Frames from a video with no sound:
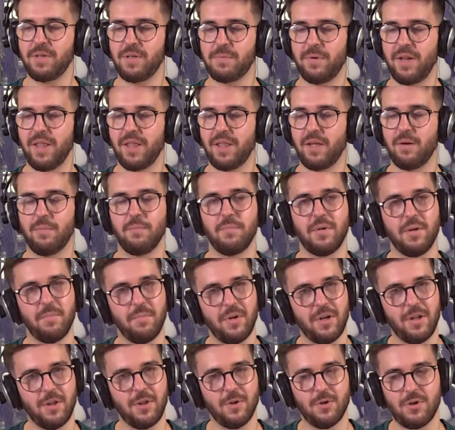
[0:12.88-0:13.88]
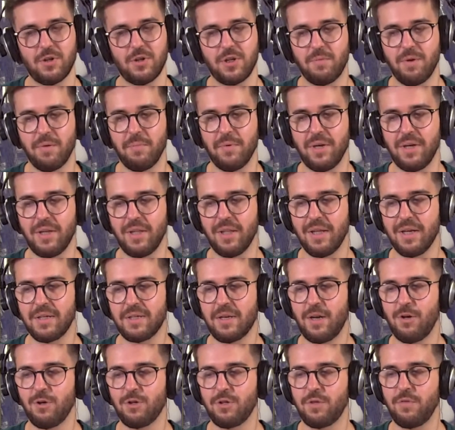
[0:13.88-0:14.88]
Prada. Bienvenidos y bienvenidas
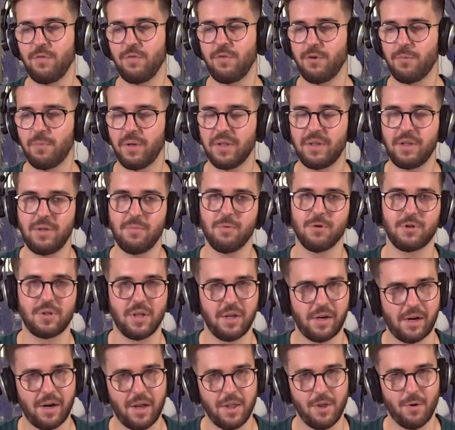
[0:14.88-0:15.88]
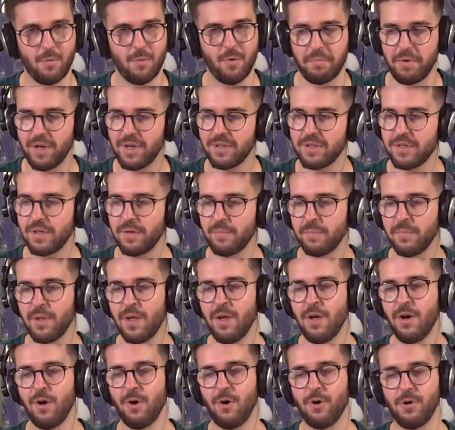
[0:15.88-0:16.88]
a los informativos de Radio UMH.
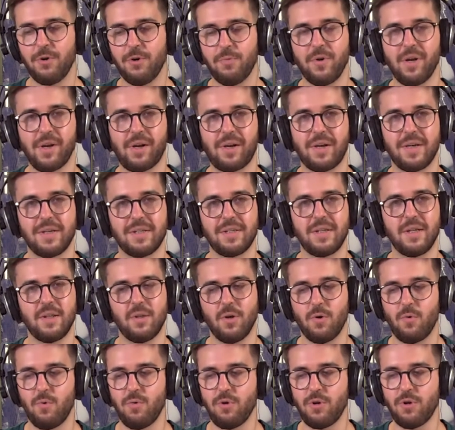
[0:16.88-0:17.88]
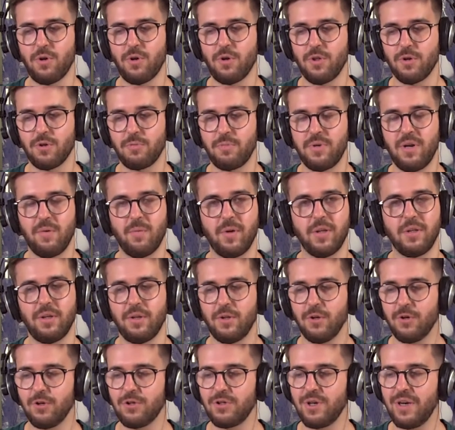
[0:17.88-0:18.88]
Hoy viernes 10 de junio de
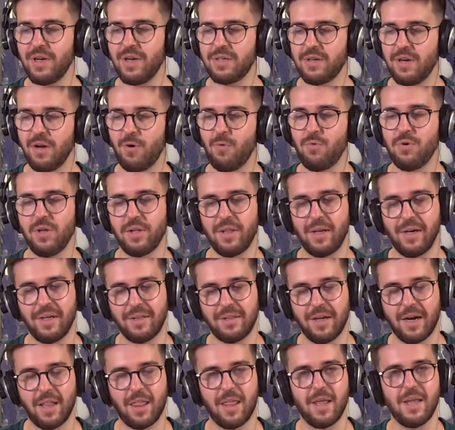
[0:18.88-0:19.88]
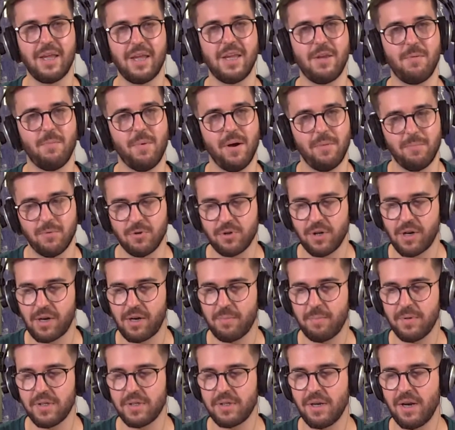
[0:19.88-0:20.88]
2022 es la una de la tarde y vamos a
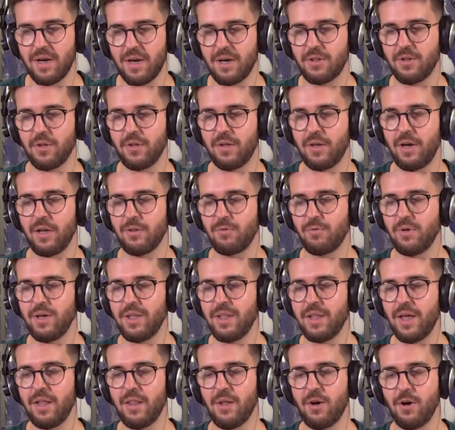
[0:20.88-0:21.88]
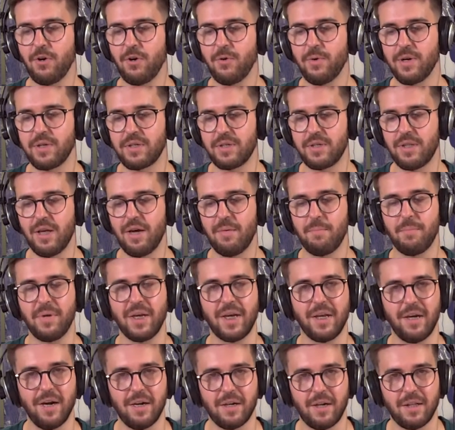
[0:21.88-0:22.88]
repasar toda la actualidad de la Universidad
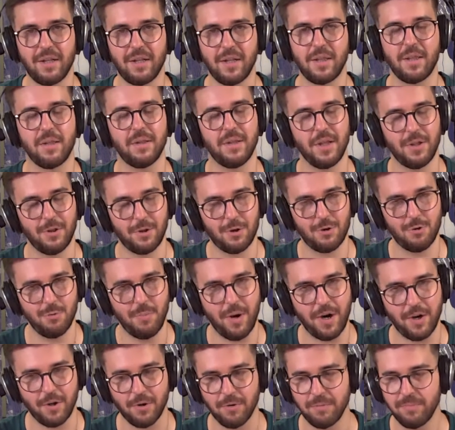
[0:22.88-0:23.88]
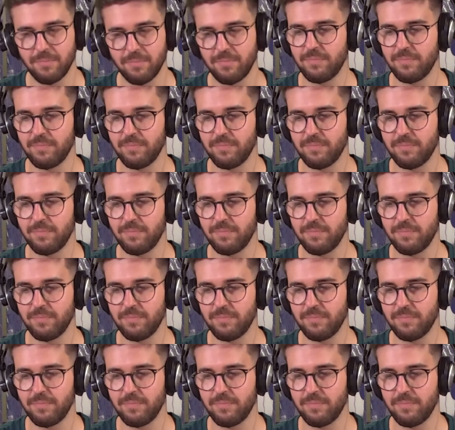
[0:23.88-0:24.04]
Miguel Hernández. Dentro sumario.